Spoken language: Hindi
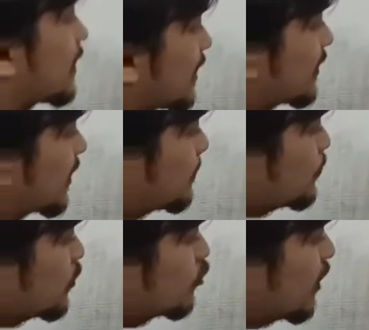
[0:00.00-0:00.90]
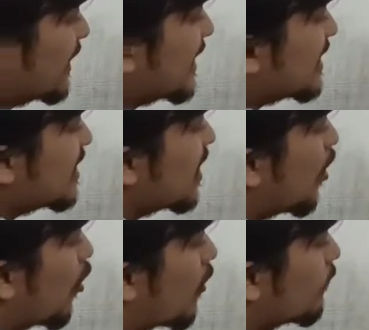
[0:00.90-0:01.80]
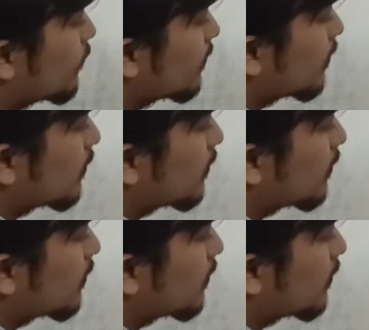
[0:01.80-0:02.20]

कर लेते हैं तो एरिया ऑफ